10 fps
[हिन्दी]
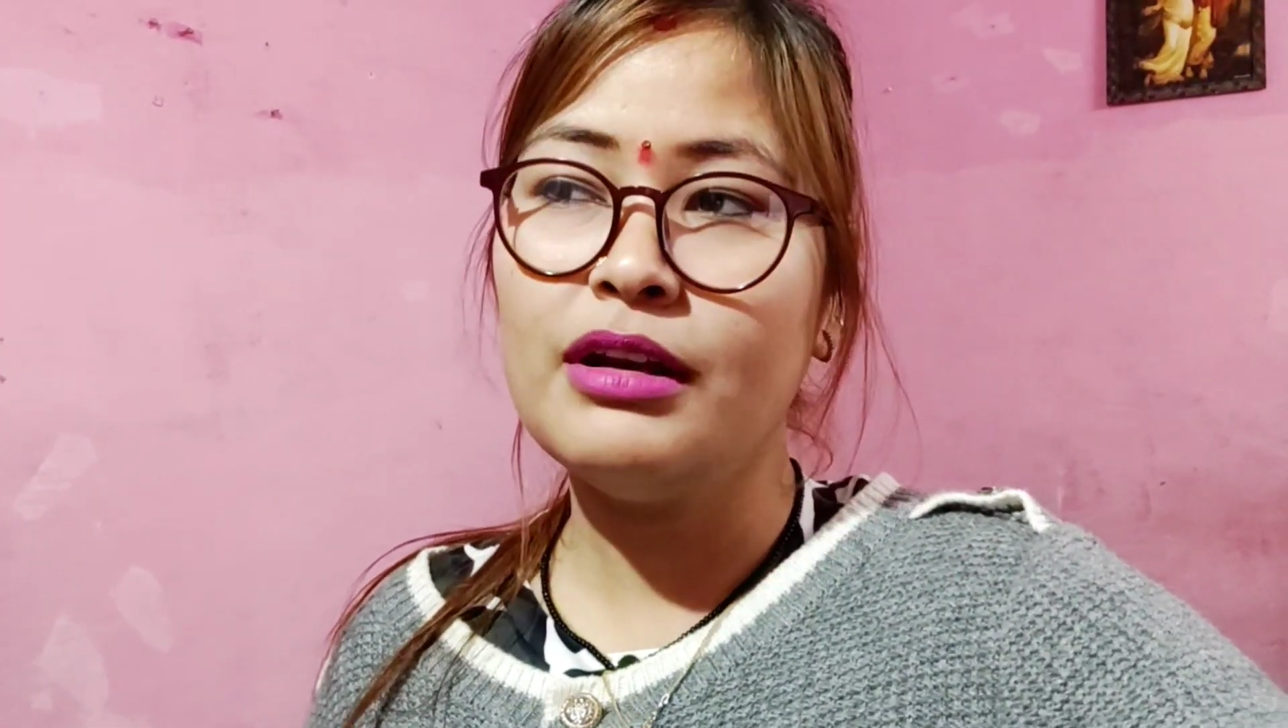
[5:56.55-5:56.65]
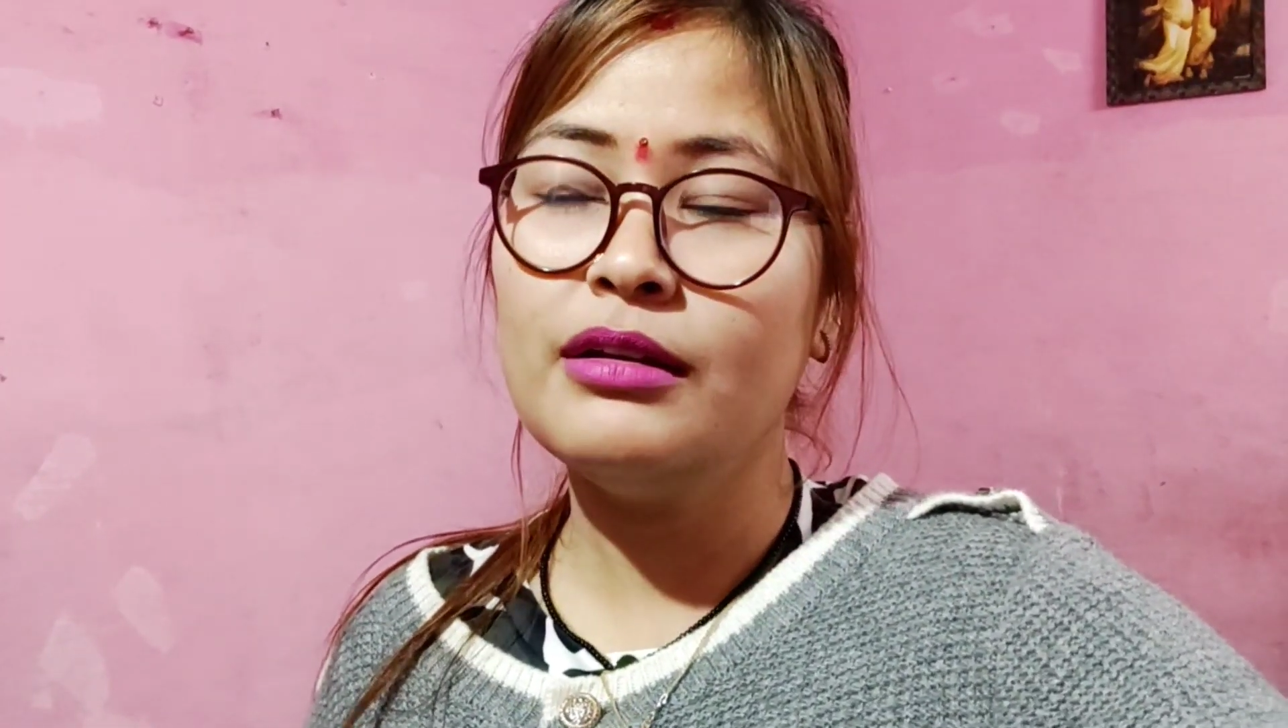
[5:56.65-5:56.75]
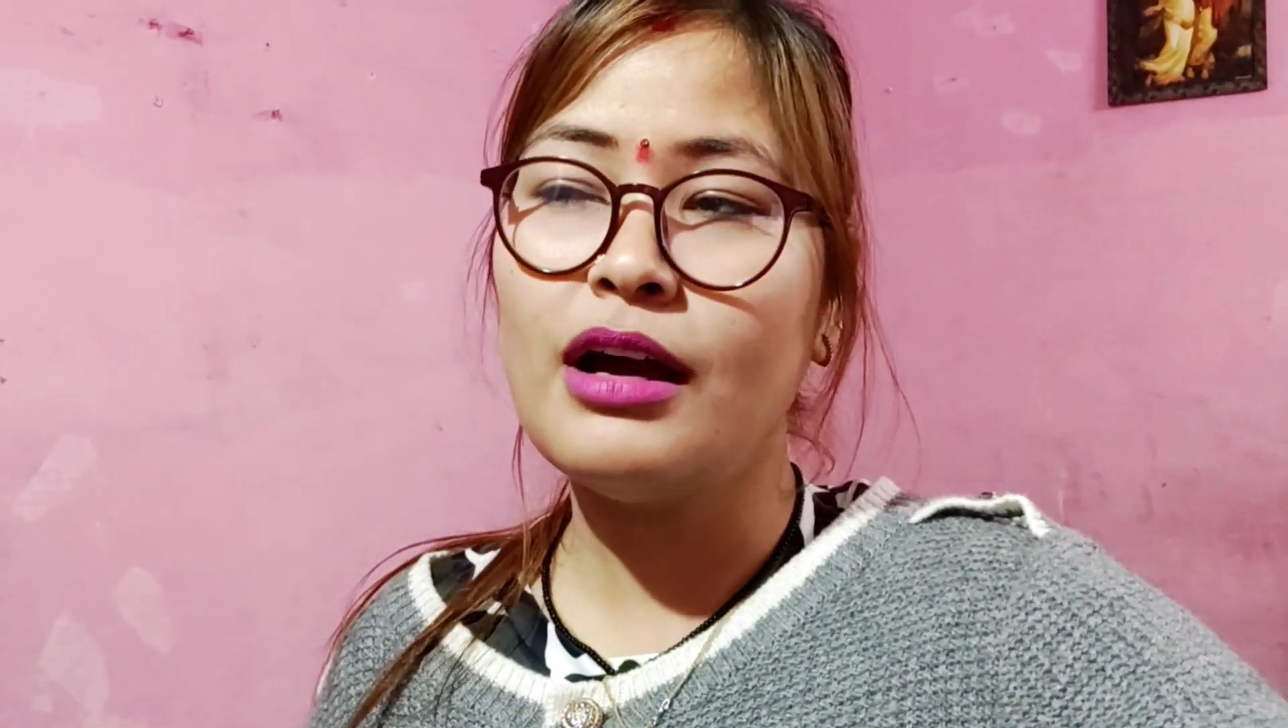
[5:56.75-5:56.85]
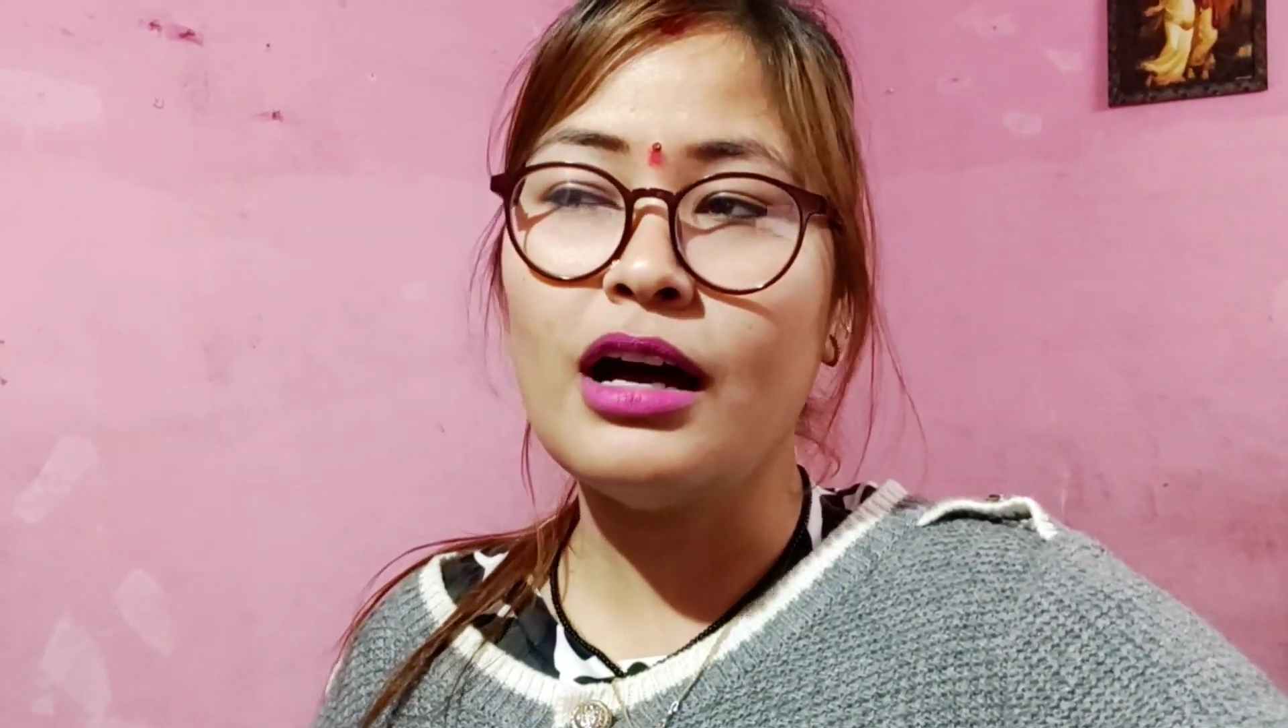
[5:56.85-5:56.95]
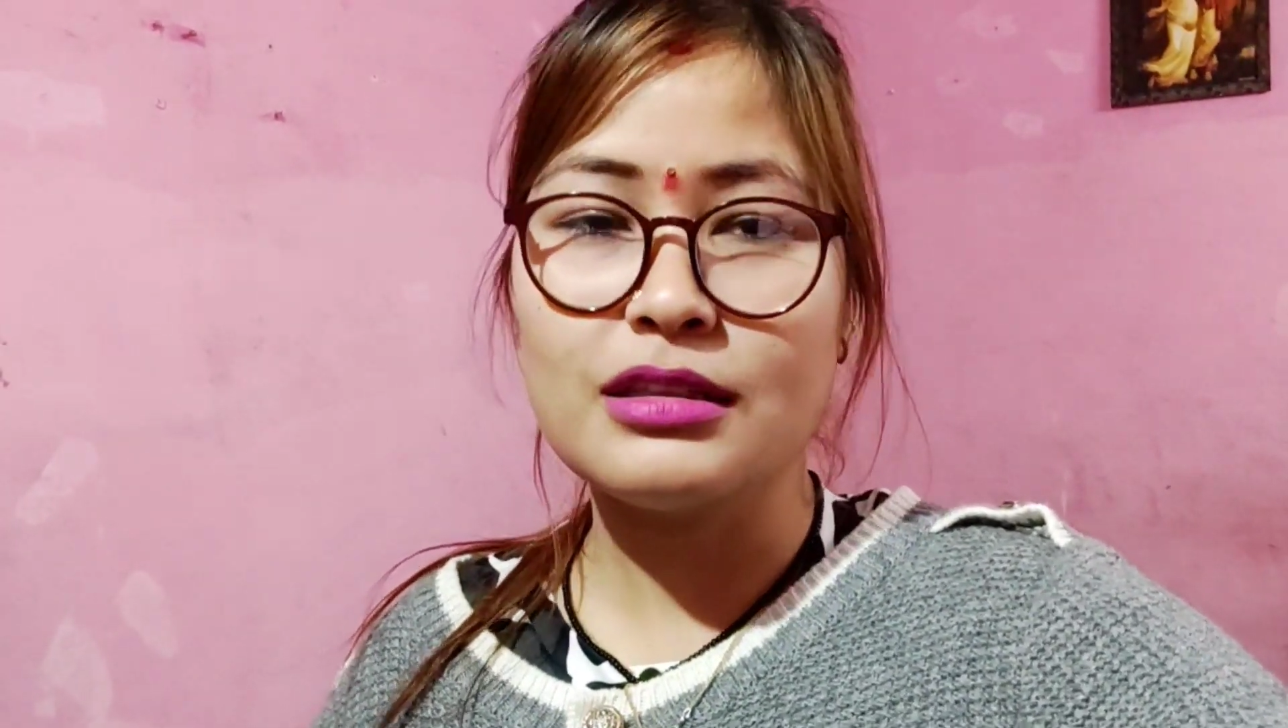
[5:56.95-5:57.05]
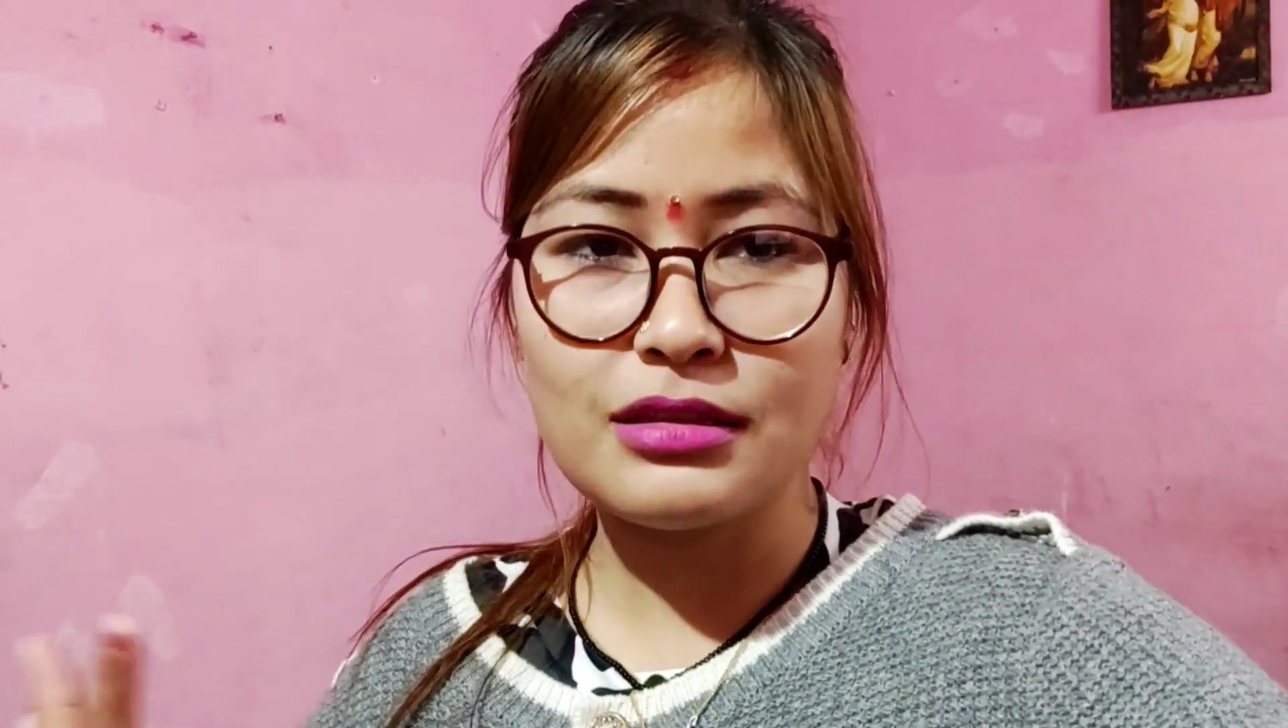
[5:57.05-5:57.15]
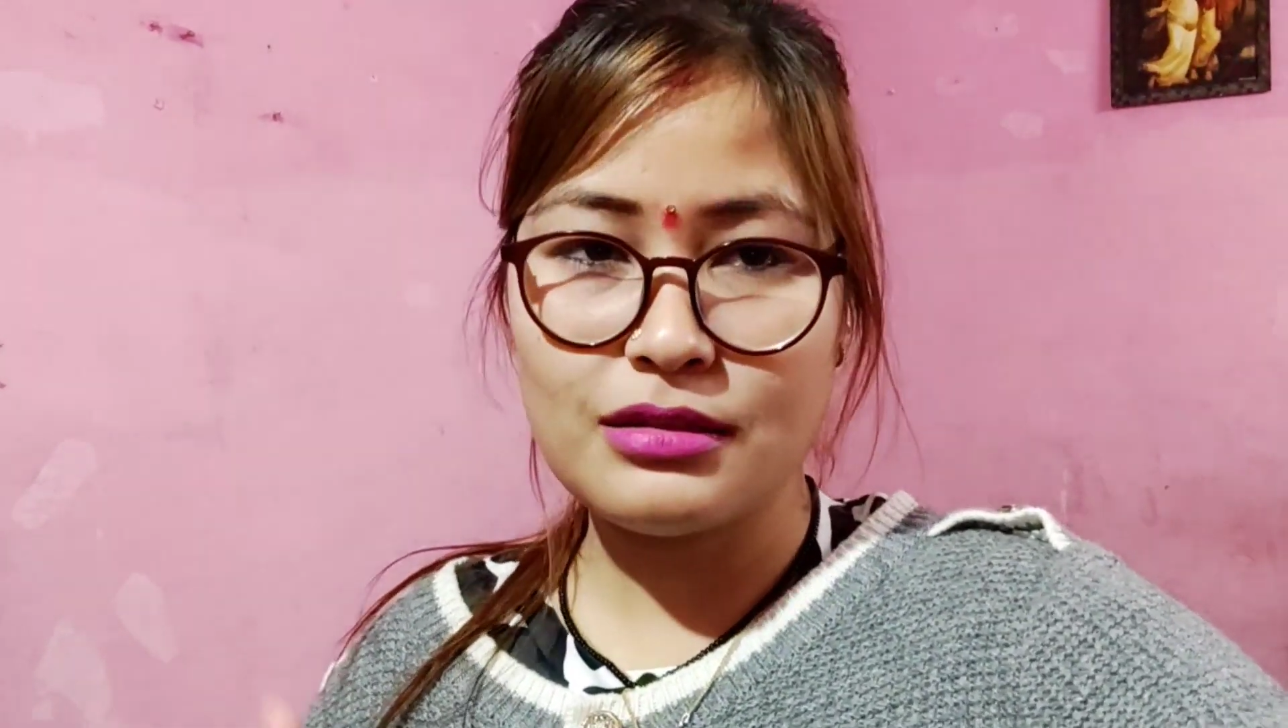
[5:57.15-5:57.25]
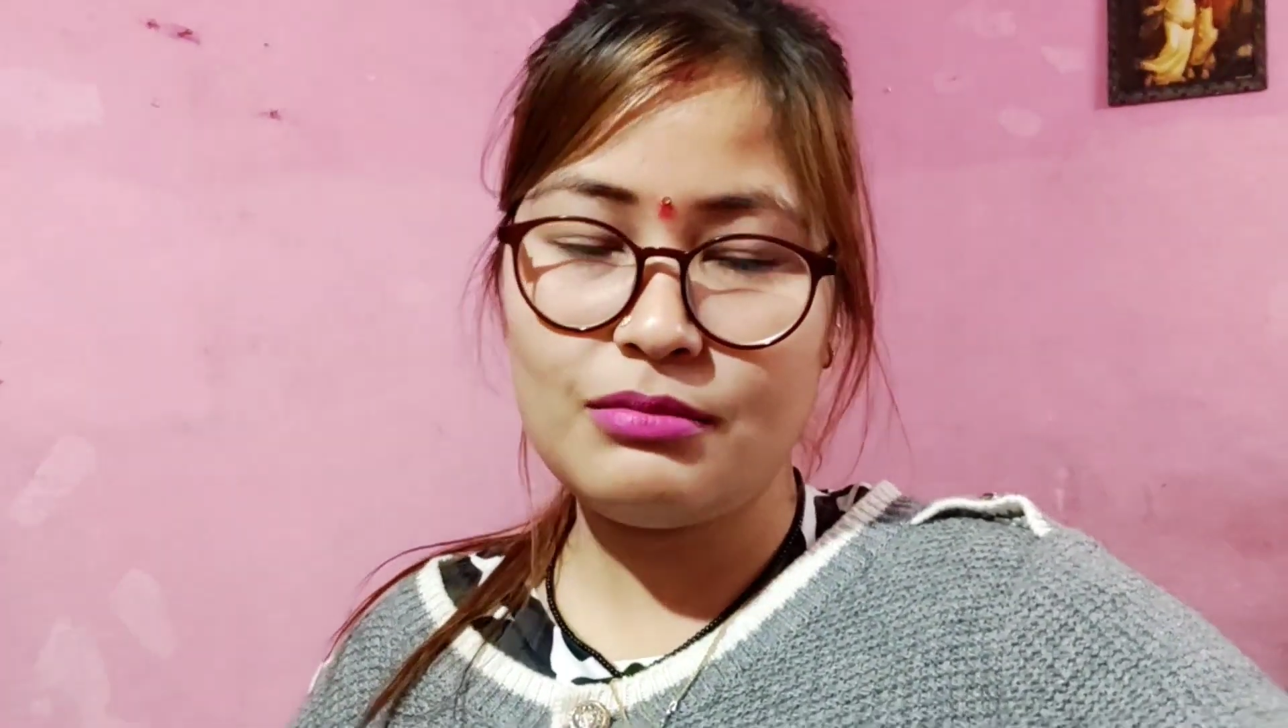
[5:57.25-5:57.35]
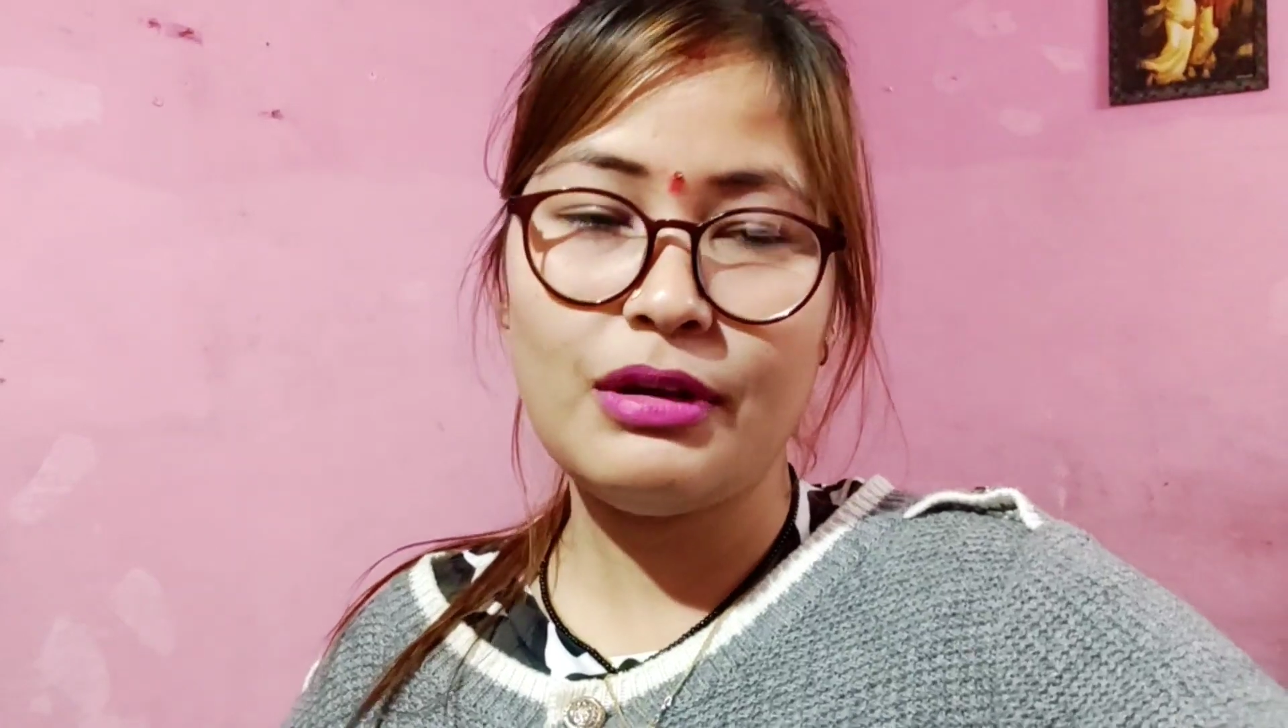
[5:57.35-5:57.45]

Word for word: मैंने आज